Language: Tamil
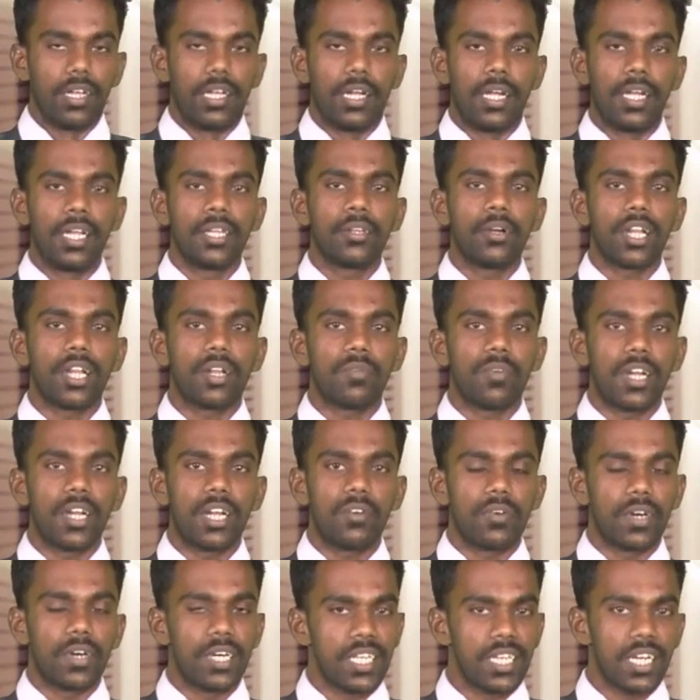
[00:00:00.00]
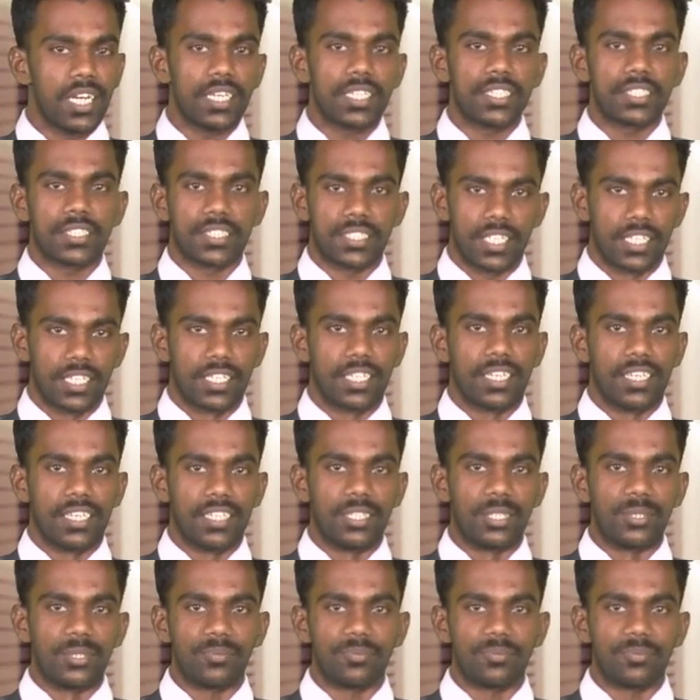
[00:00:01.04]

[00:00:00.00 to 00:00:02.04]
இனி தொடர்பான வெளிநாட்டு செய்திகள்